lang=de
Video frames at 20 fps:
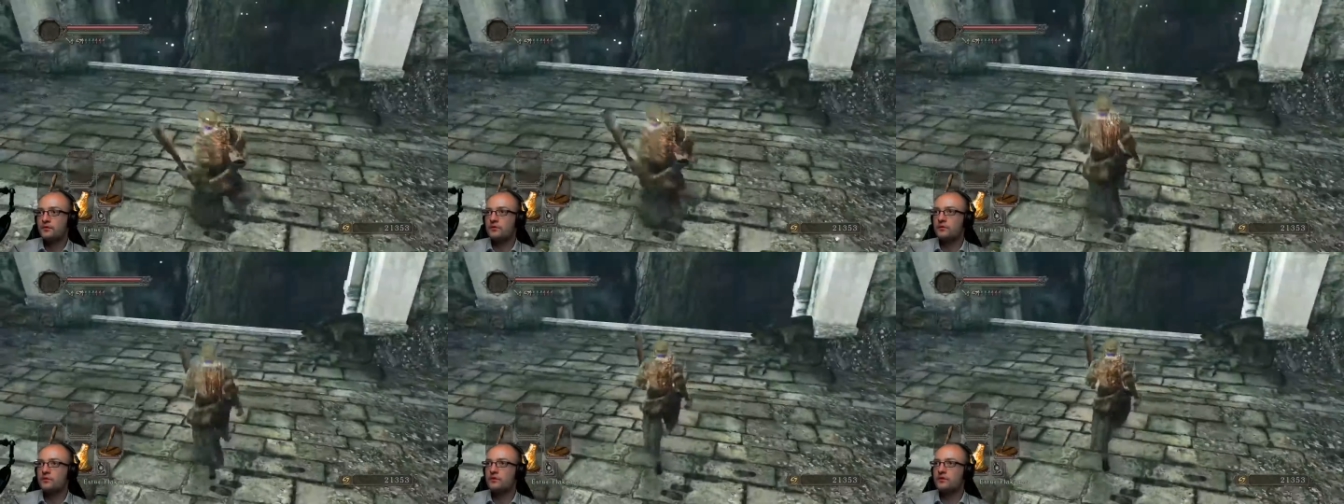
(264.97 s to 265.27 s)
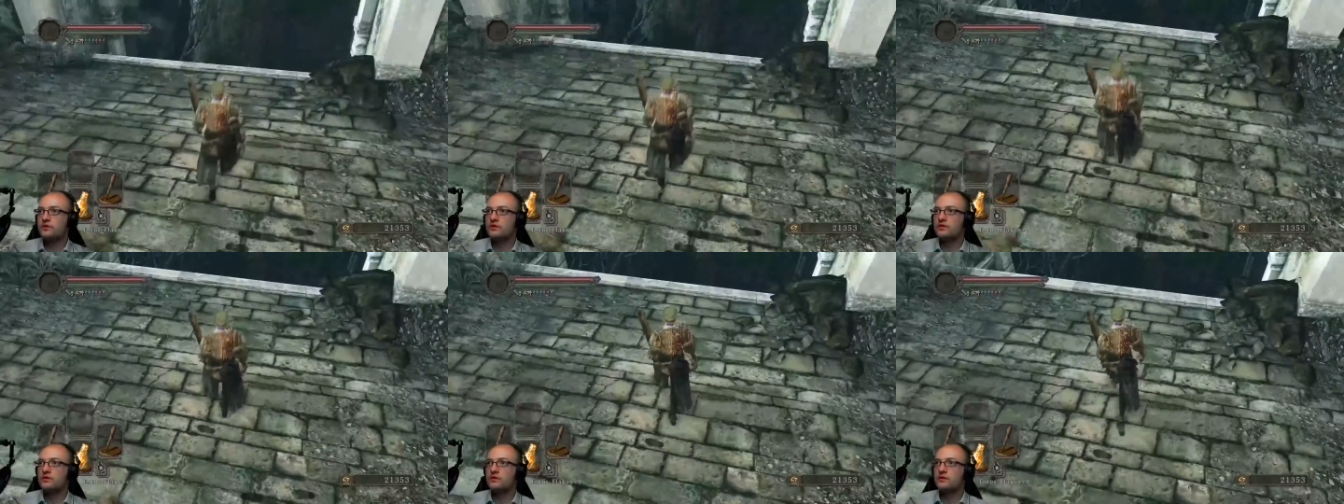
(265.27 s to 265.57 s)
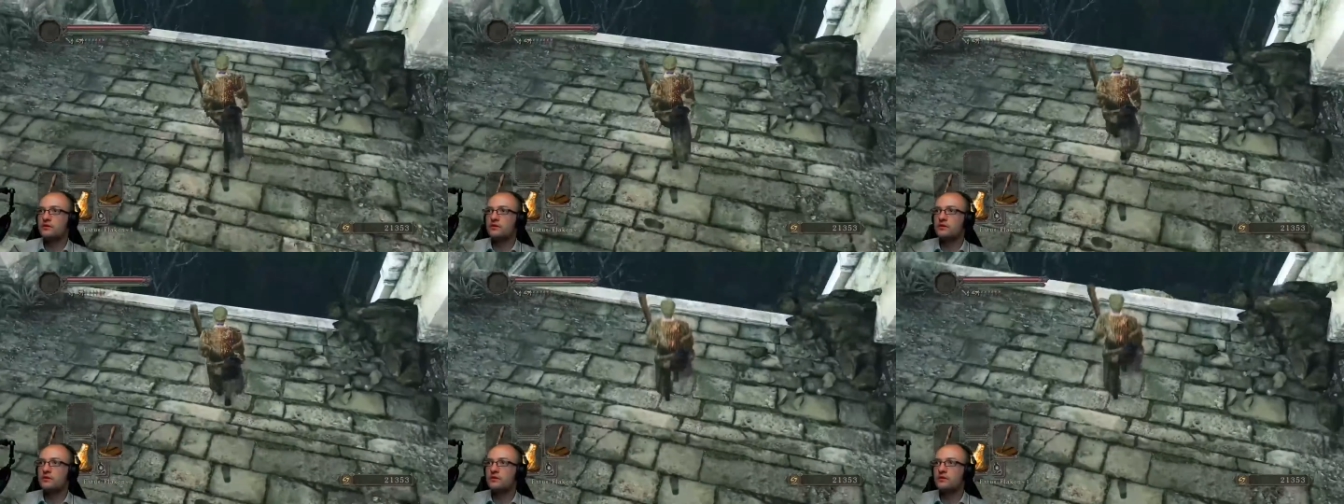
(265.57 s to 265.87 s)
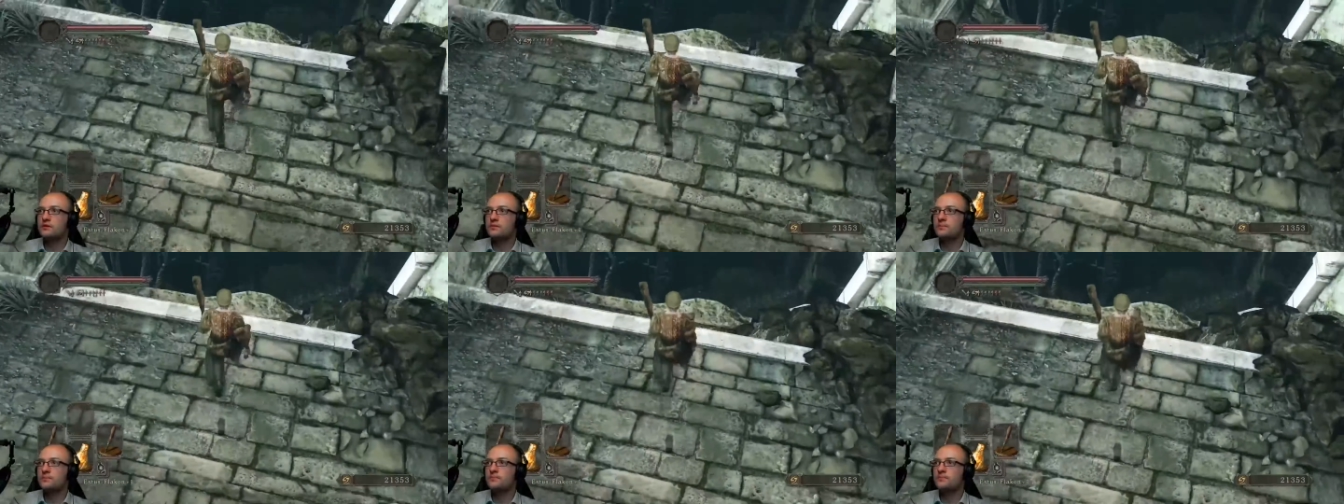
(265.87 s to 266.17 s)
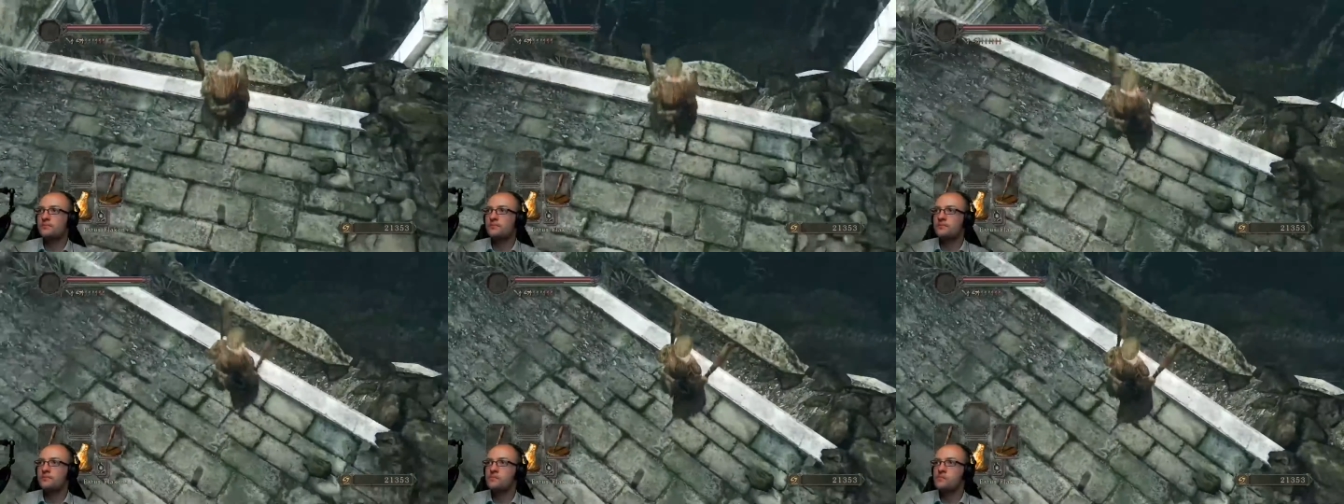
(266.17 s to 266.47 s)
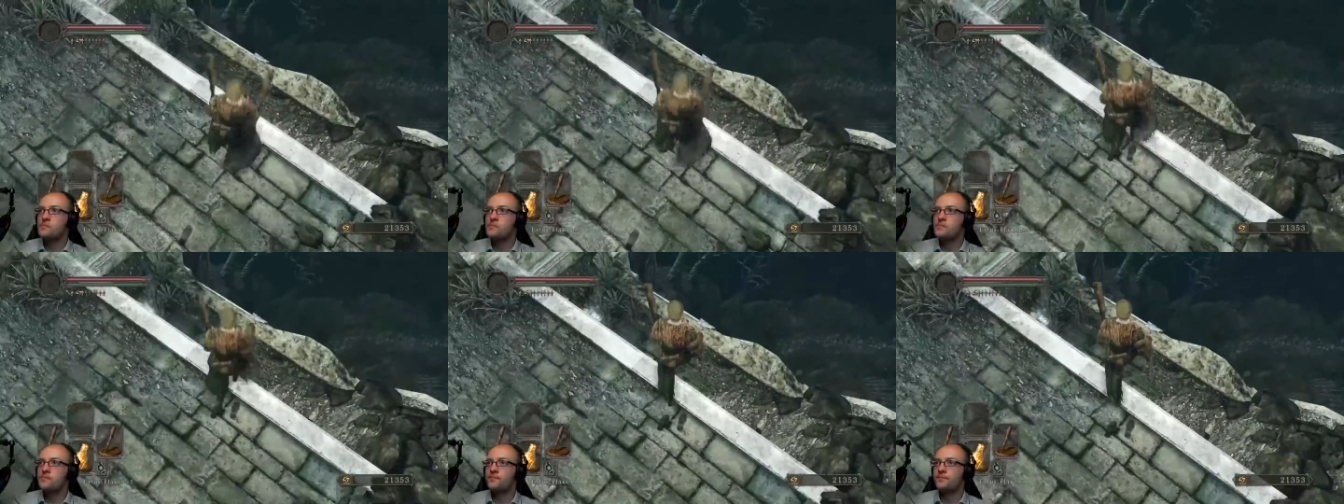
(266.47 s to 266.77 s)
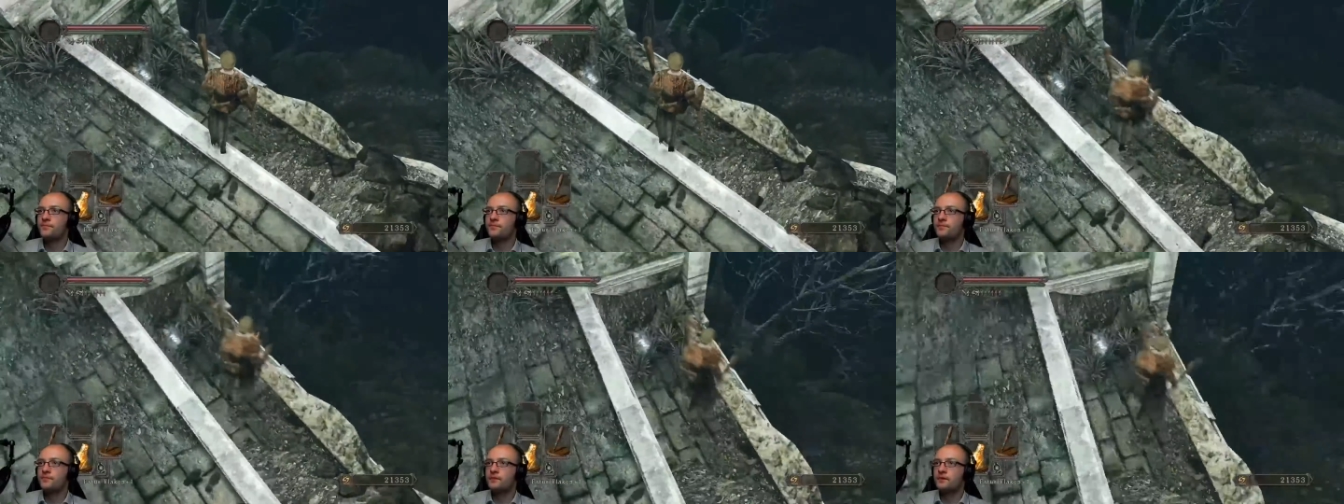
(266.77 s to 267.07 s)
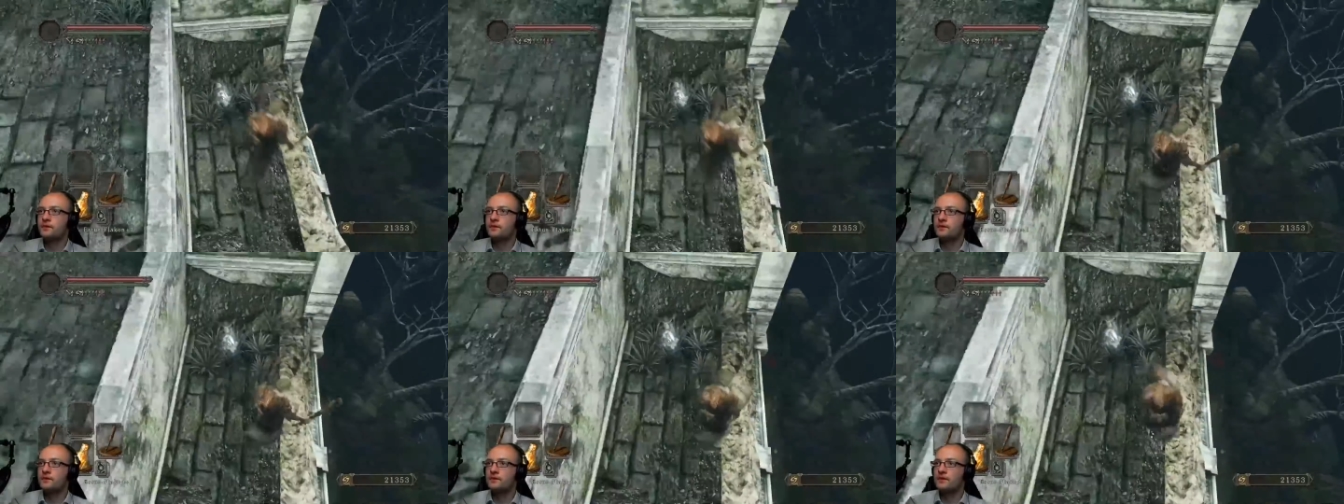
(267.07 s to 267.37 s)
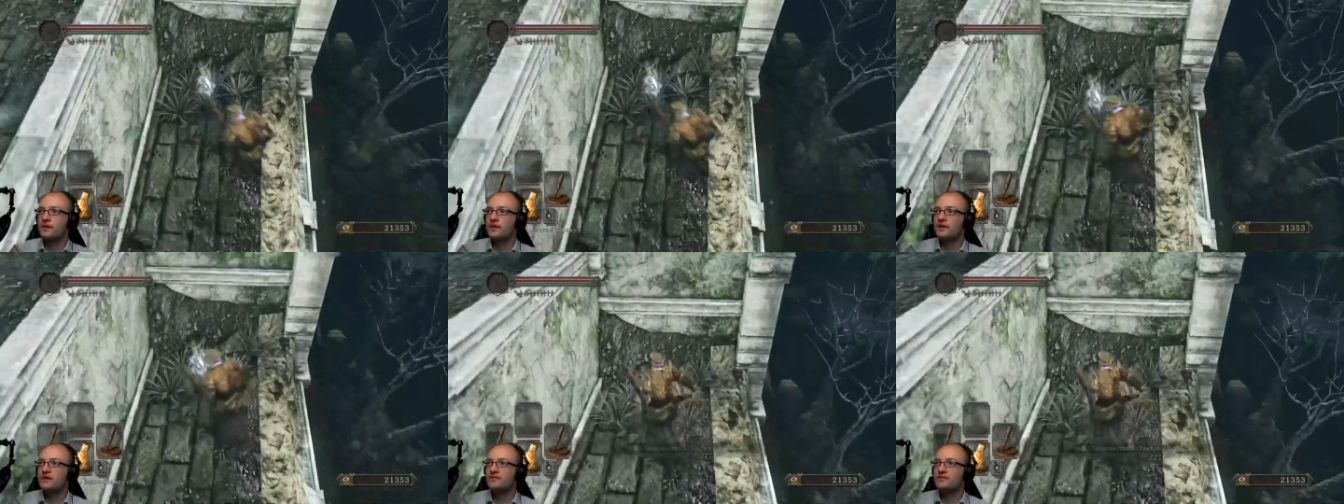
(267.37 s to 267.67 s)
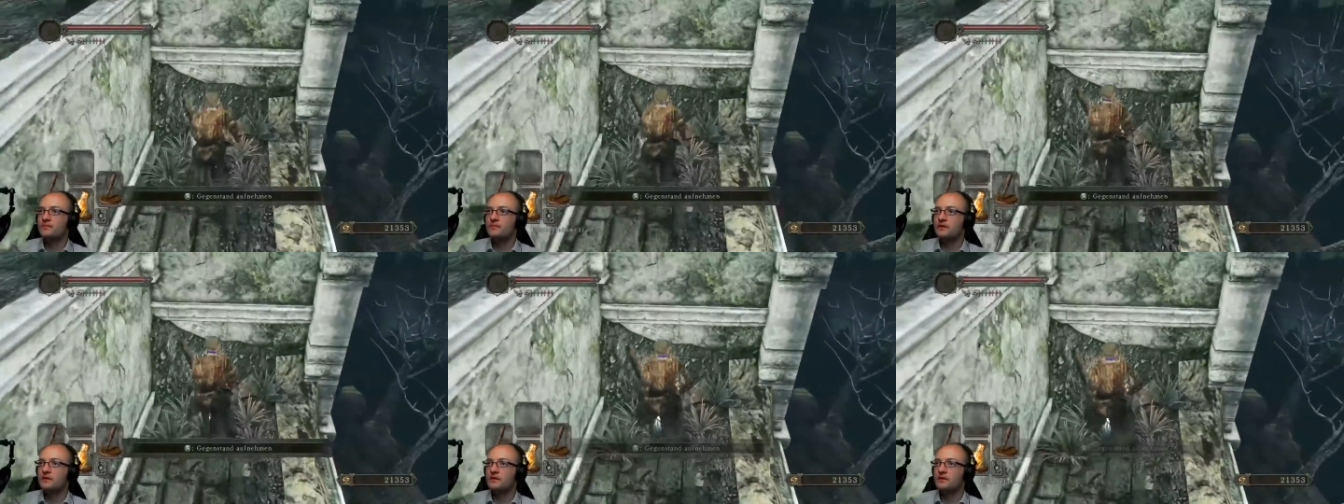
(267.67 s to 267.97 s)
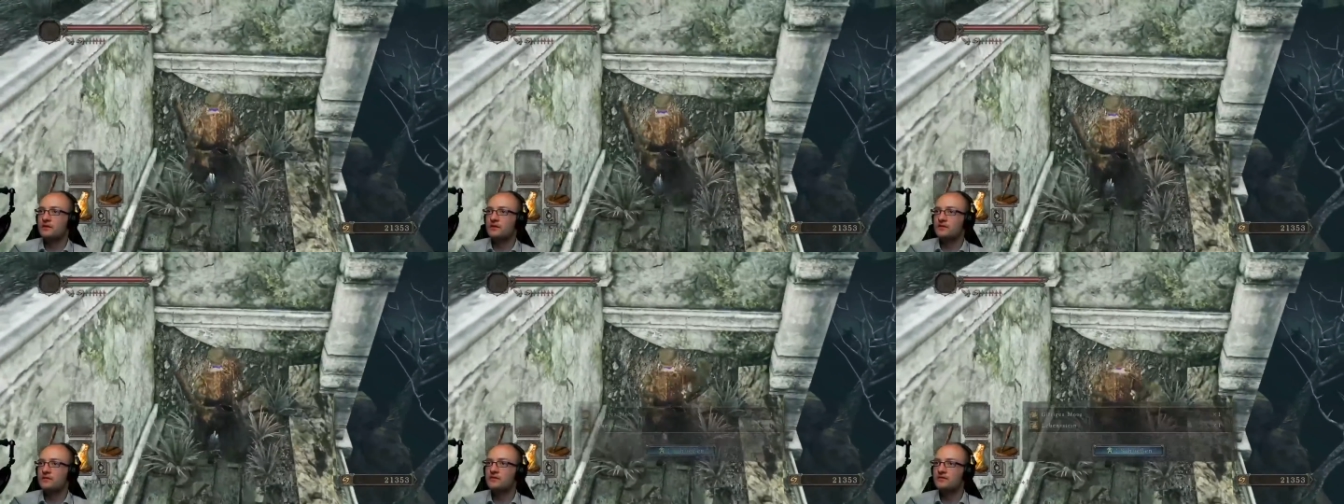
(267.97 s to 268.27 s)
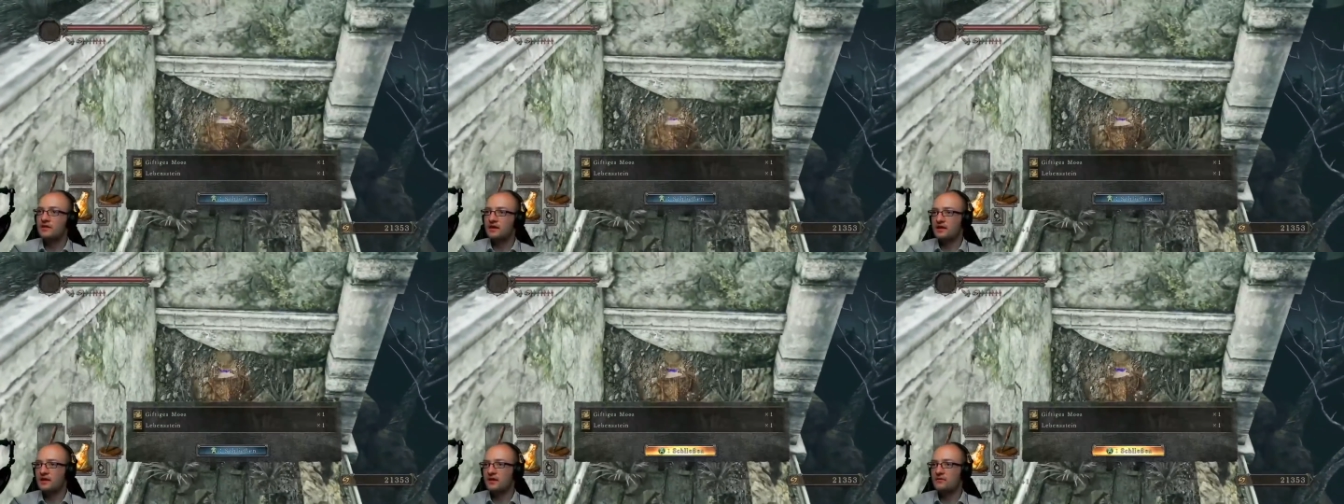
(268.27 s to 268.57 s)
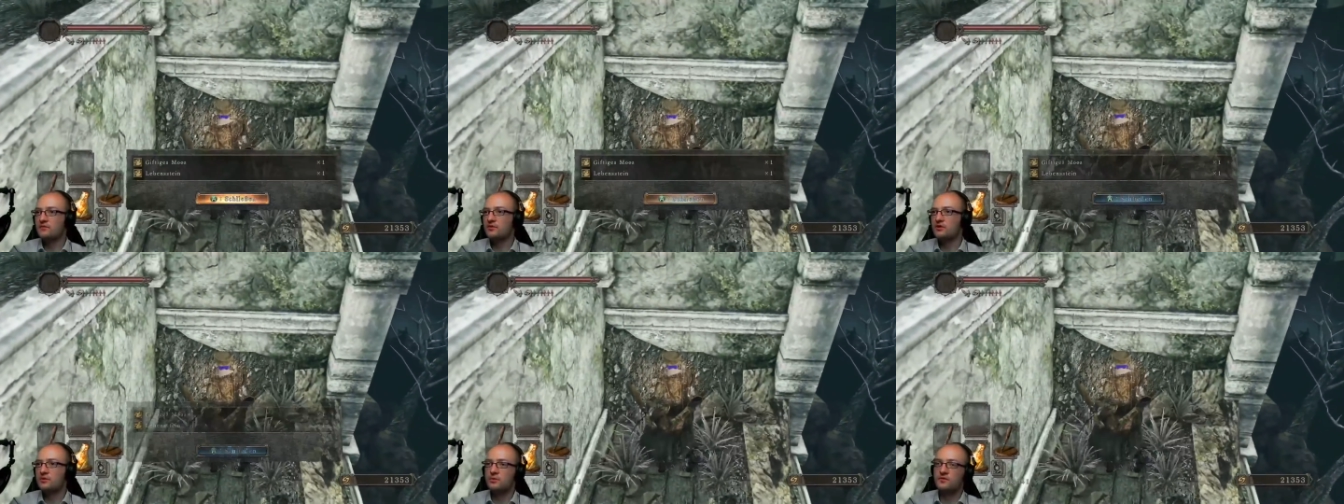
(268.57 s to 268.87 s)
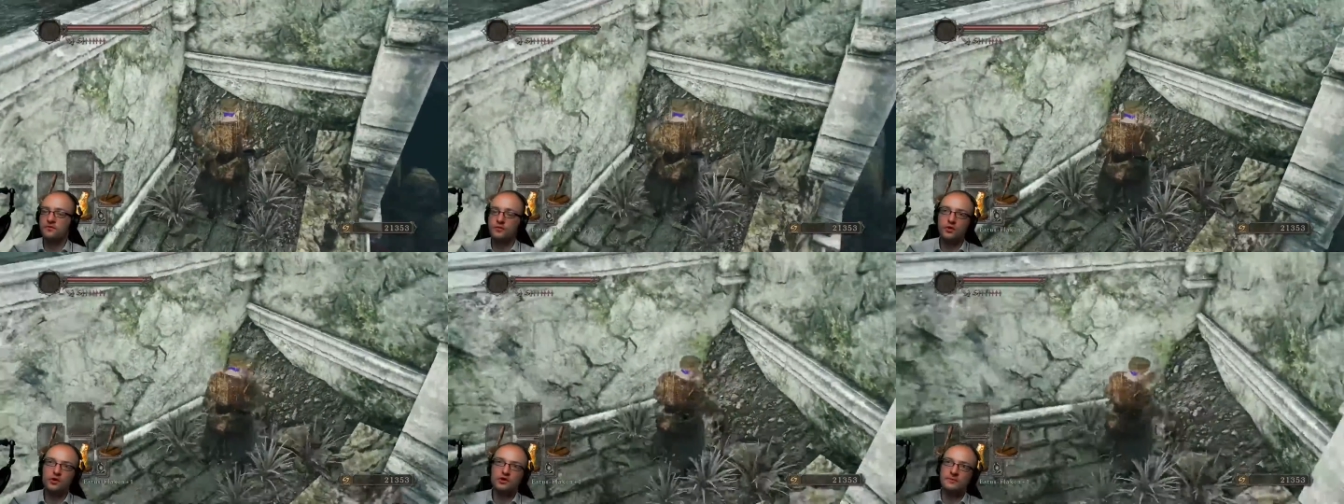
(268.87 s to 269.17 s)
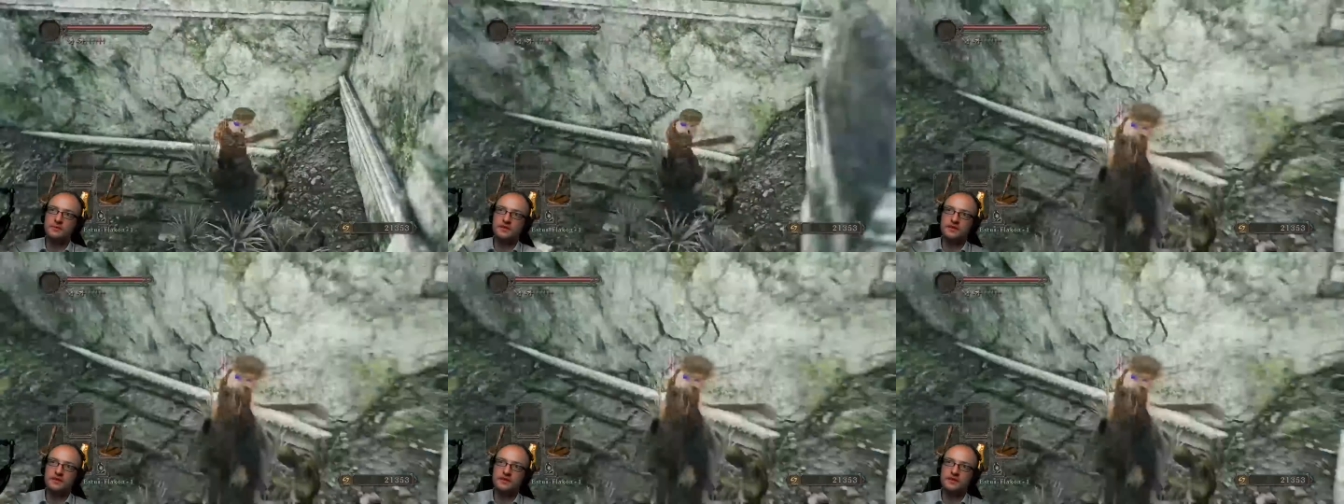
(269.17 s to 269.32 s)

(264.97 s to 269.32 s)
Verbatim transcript: Und ich, ähm, ja, erstmal die weghaben wollte, bevor ich